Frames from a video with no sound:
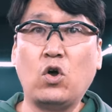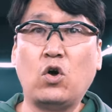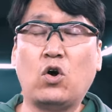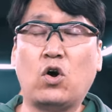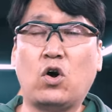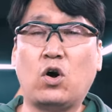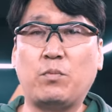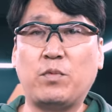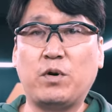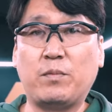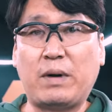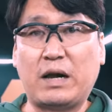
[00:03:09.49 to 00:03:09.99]

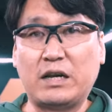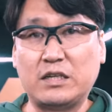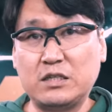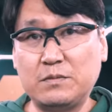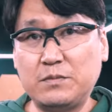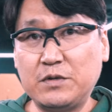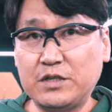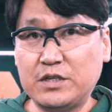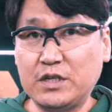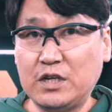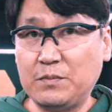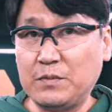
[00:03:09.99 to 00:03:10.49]
한번
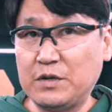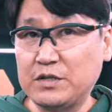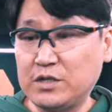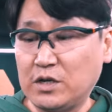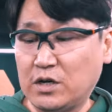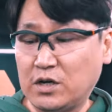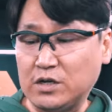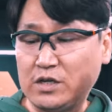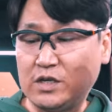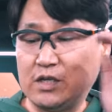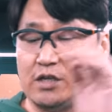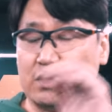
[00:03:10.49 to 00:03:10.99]
말씀을
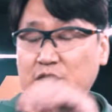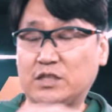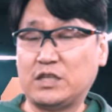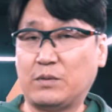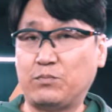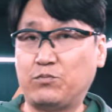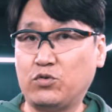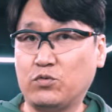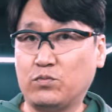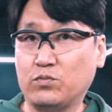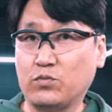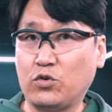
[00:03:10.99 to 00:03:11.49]
드리면서 이
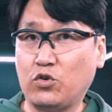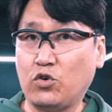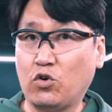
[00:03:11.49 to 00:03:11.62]
제품,